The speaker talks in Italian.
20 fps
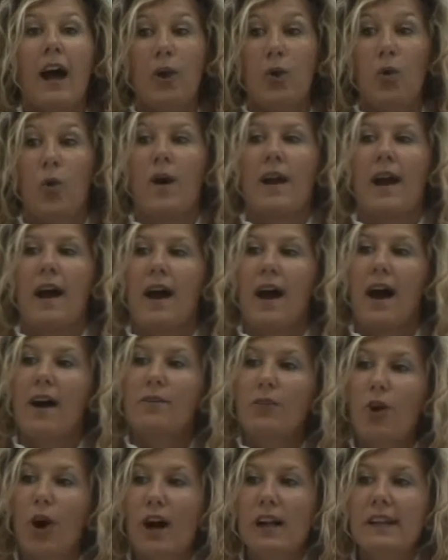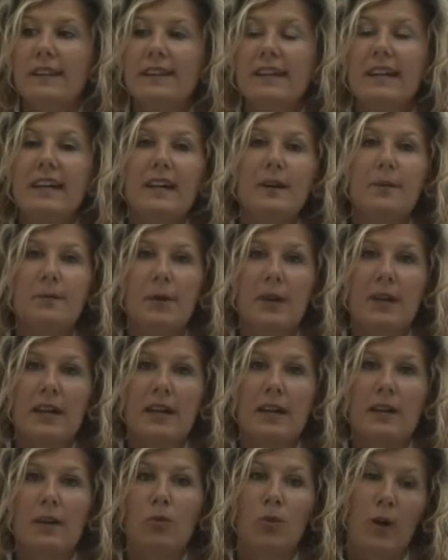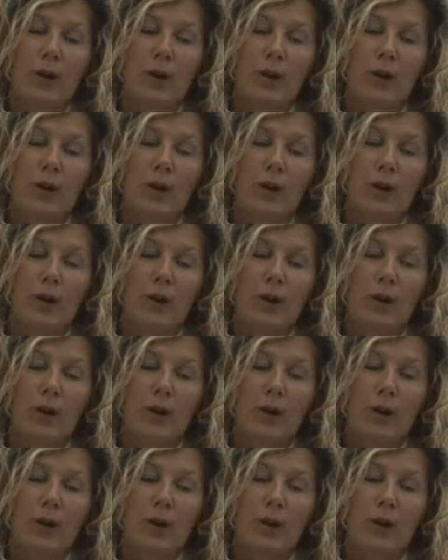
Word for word: Allora, a volte per,